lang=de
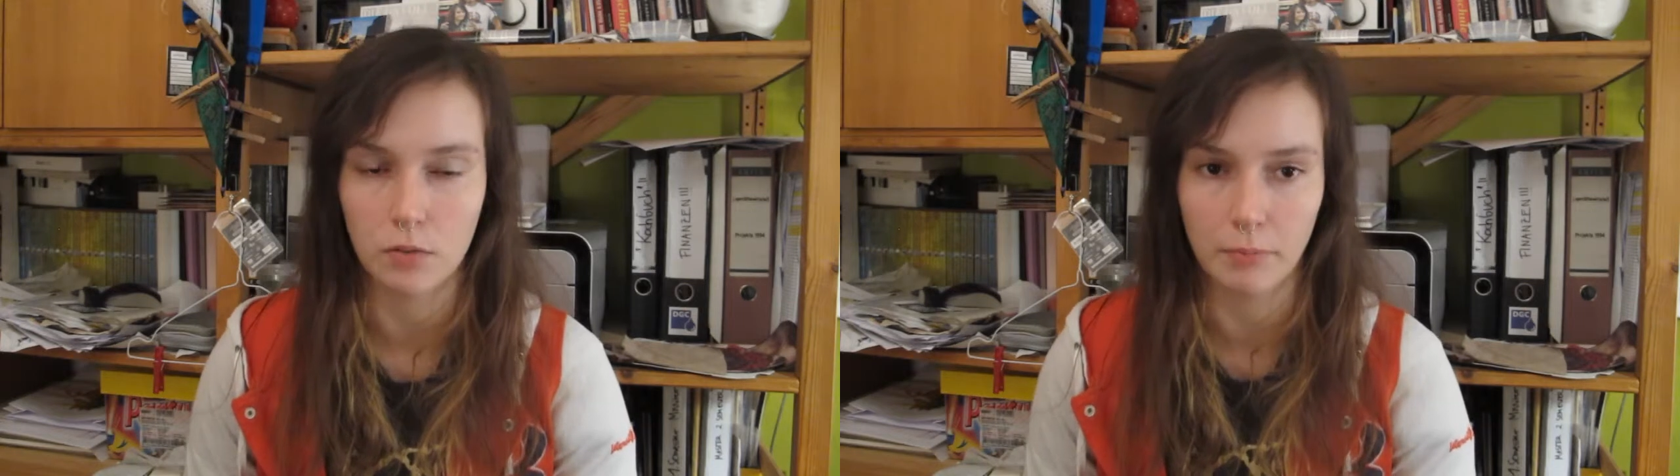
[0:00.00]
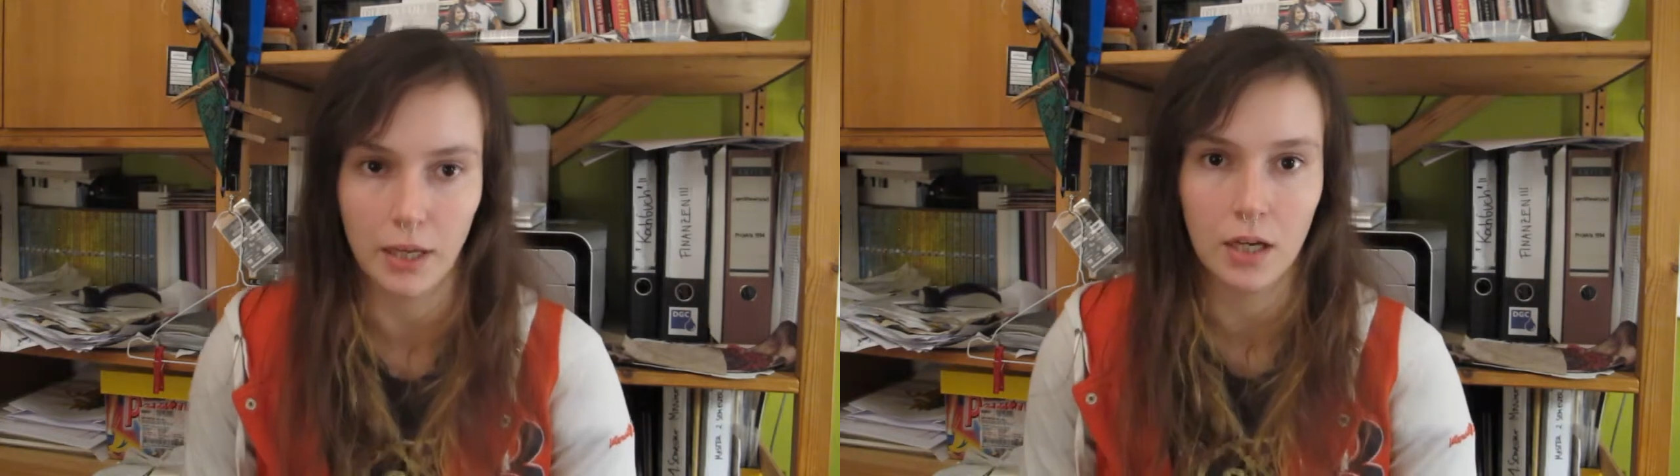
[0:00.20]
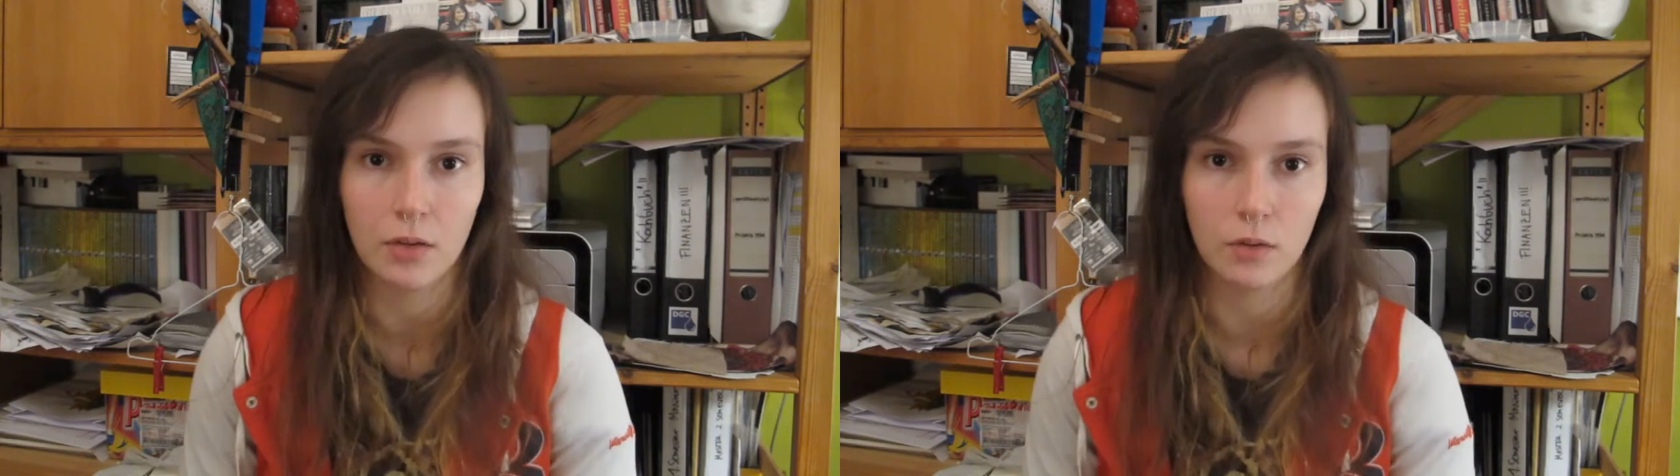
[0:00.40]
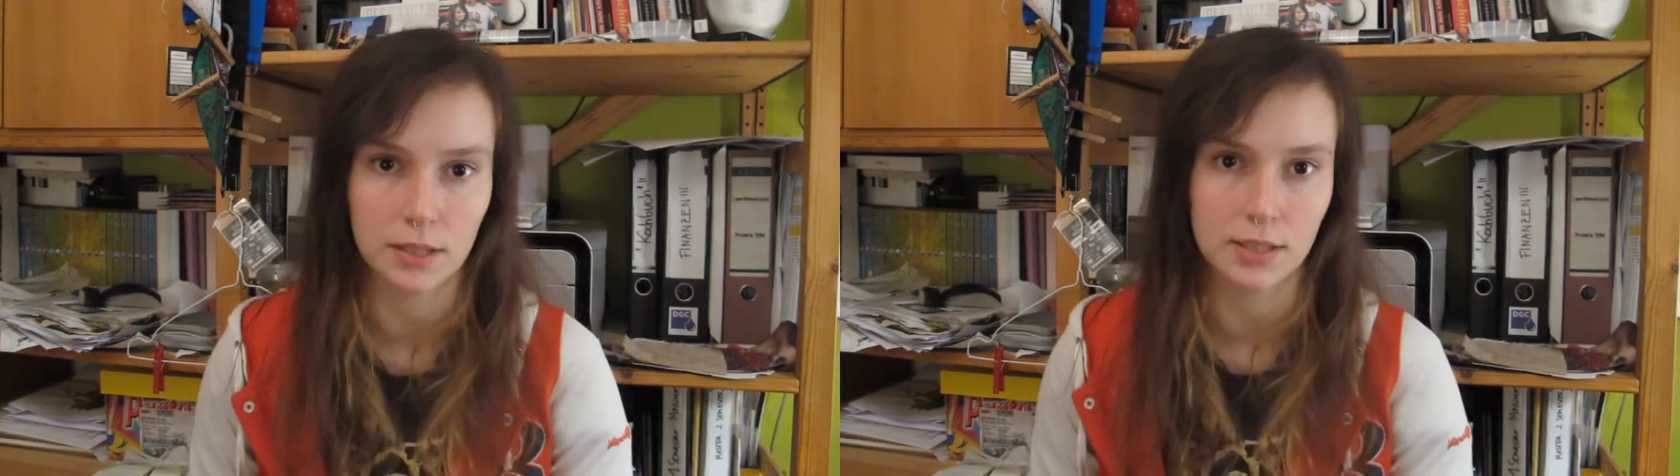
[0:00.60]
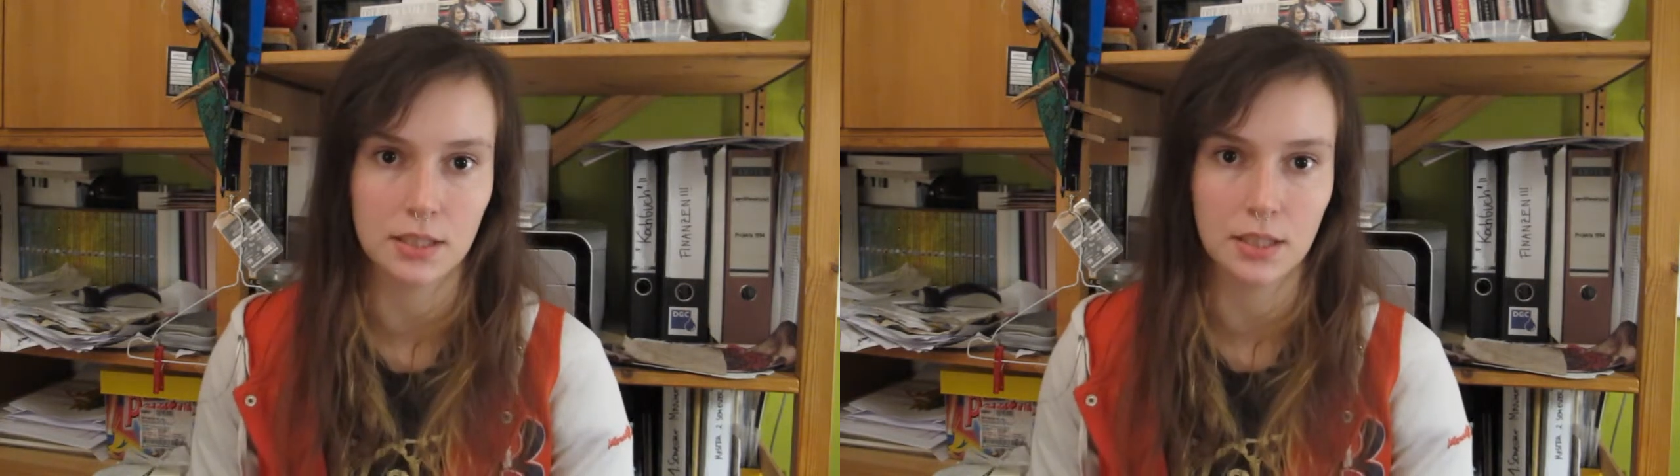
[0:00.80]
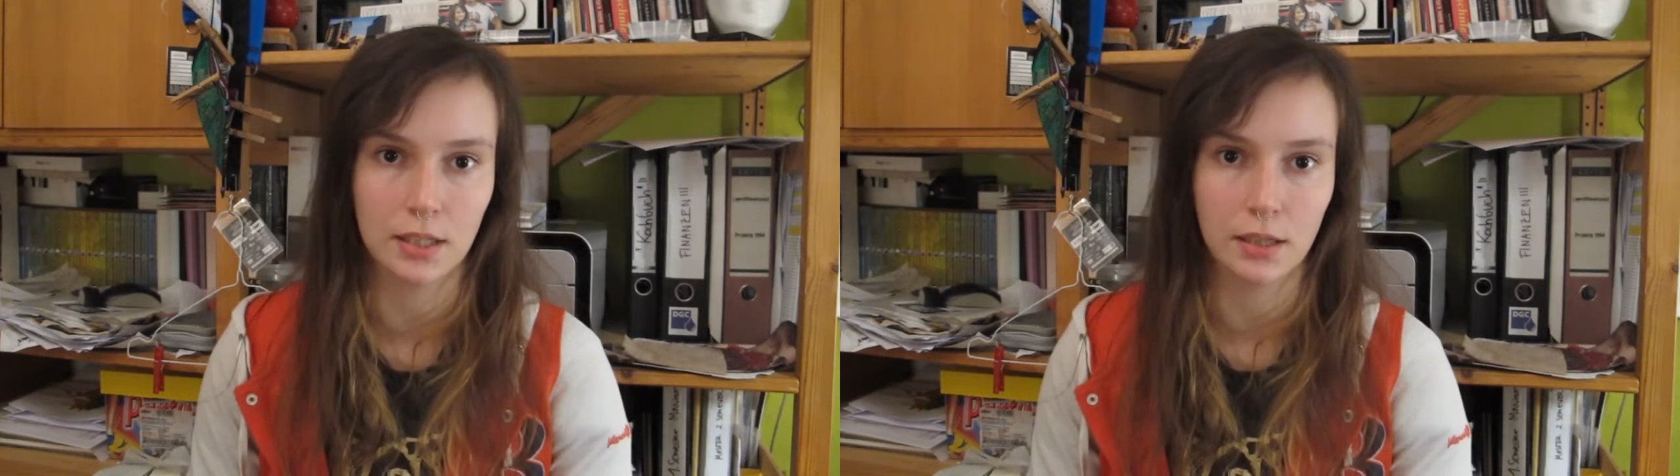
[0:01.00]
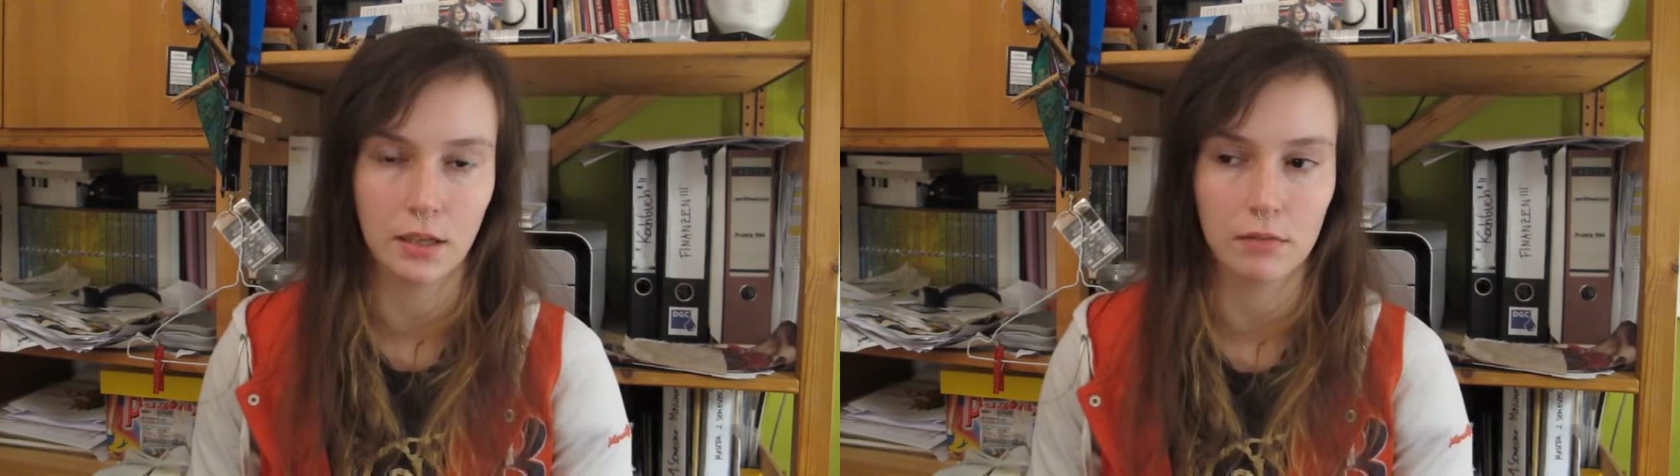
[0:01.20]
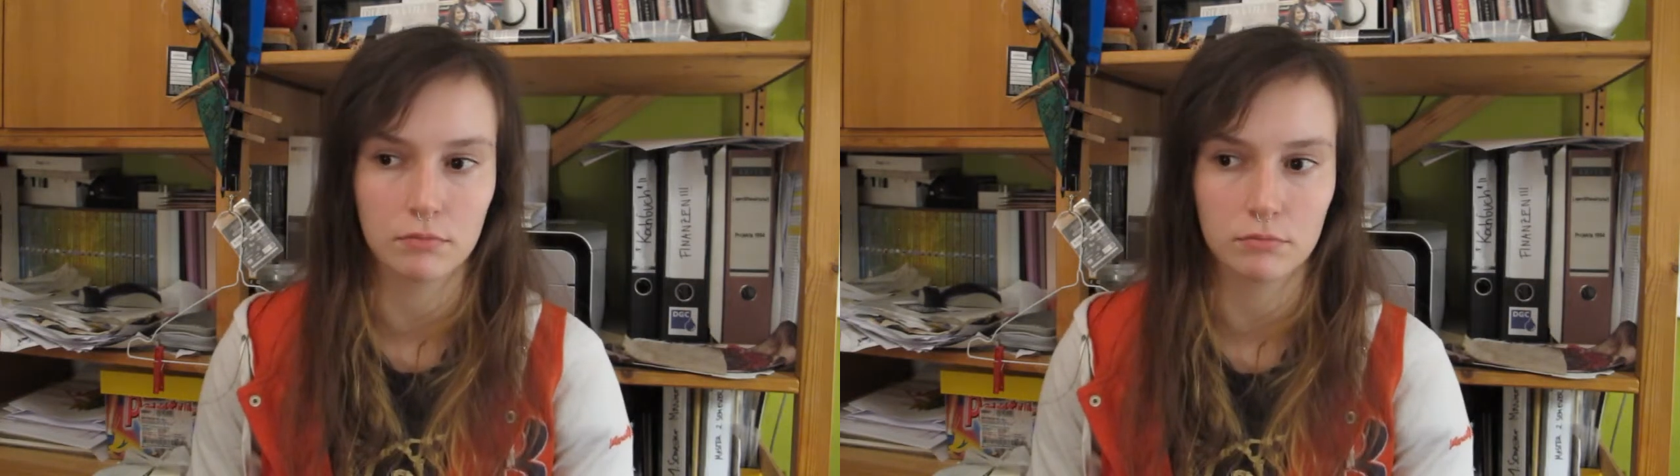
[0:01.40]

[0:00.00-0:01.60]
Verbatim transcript: mehr Ahnung als ich geht ja